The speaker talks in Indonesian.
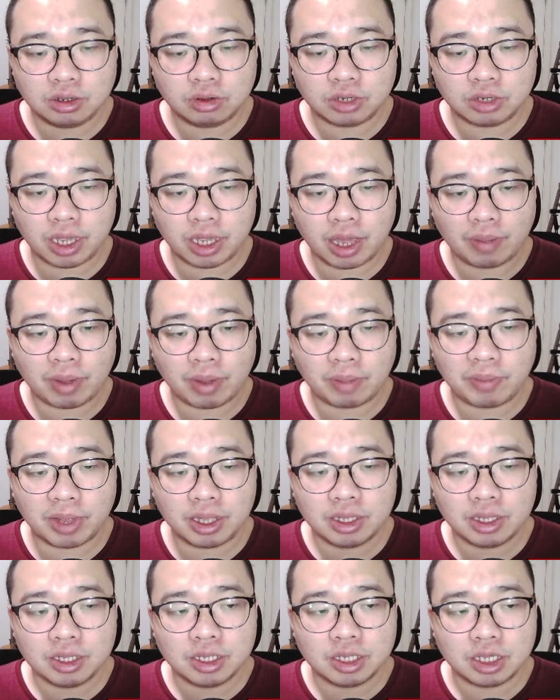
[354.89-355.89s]
Oke, nggak
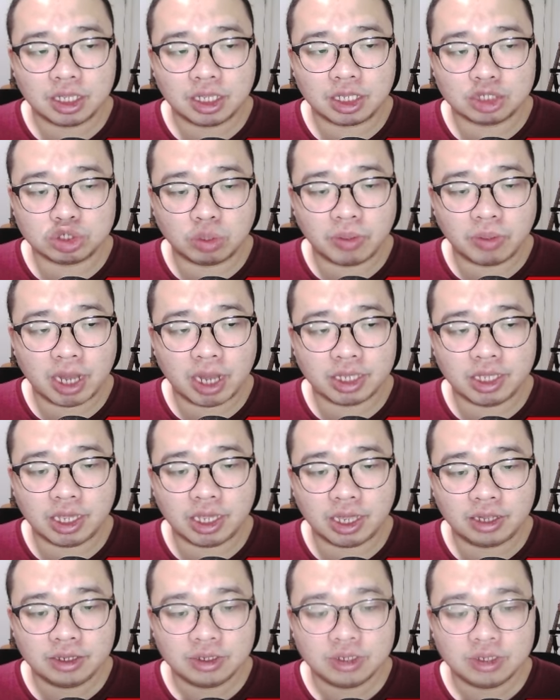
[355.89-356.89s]
apa-apa. Kita coba
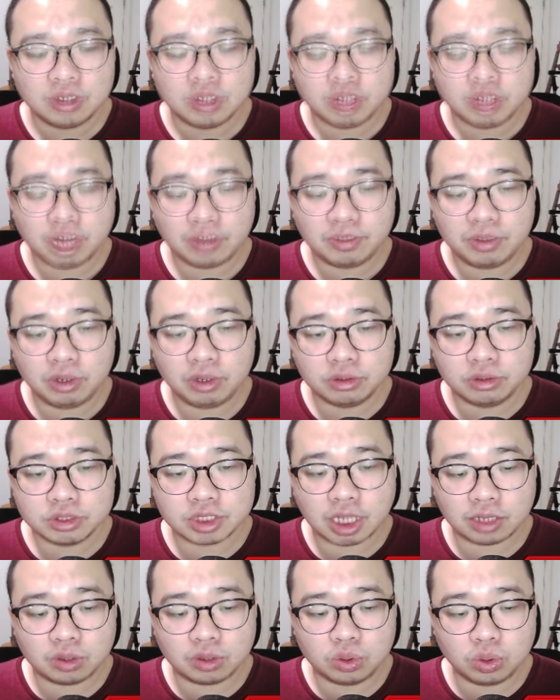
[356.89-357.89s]
lagi ya. Siap, yuk.
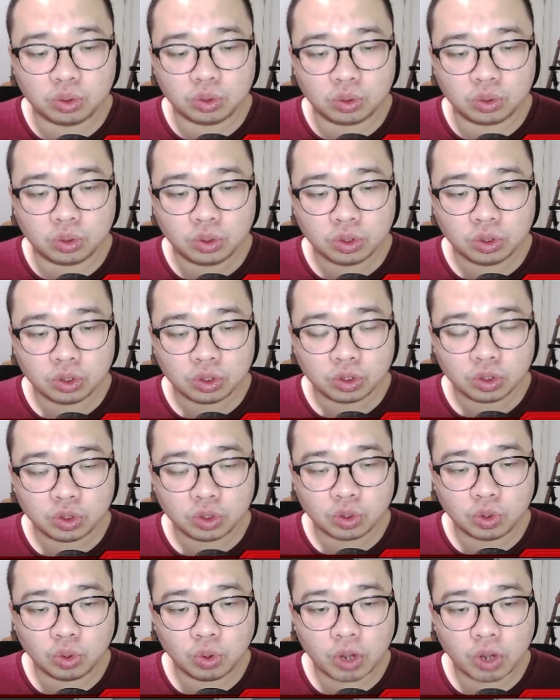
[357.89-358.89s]
Satu,
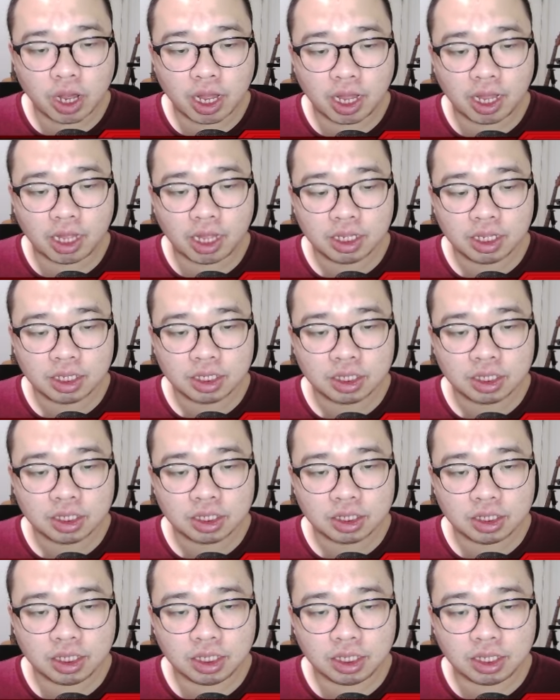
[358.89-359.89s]
dua,
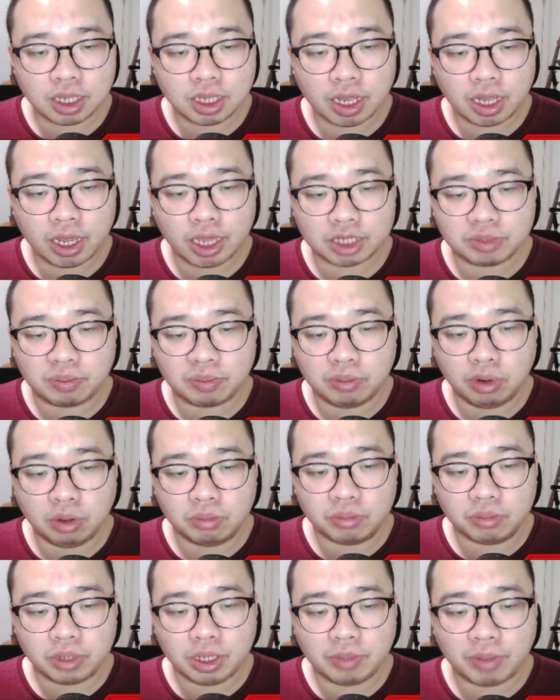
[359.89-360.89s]
tiga. Eh,
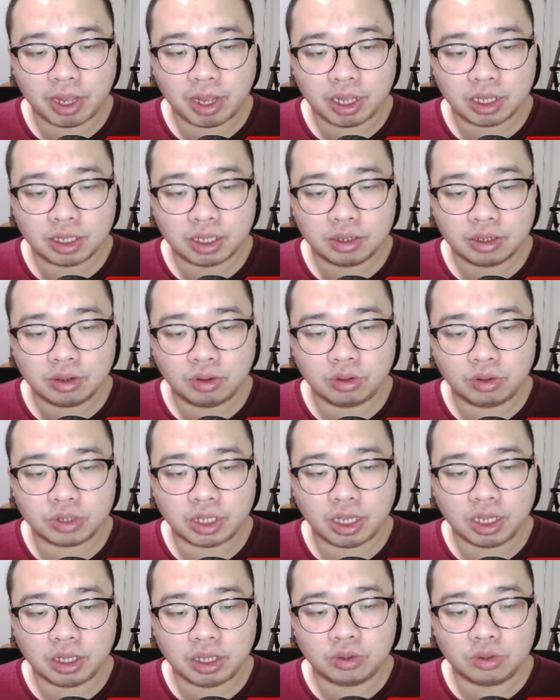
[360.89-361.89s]
belum. Lima.
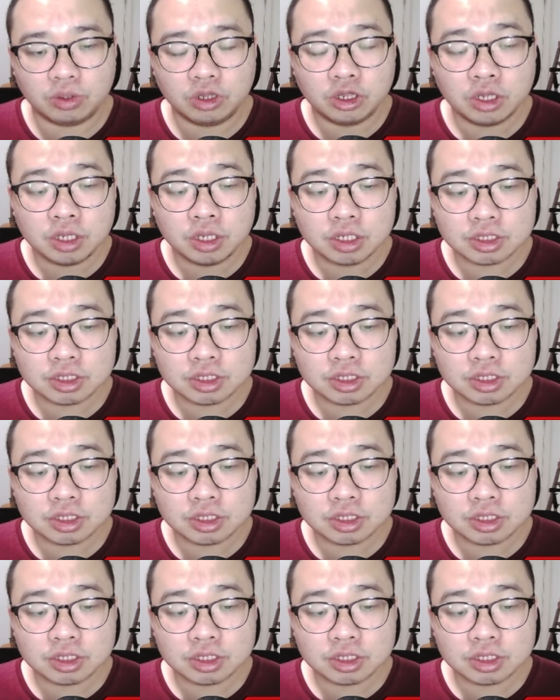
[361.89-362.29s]
Oke, yuk.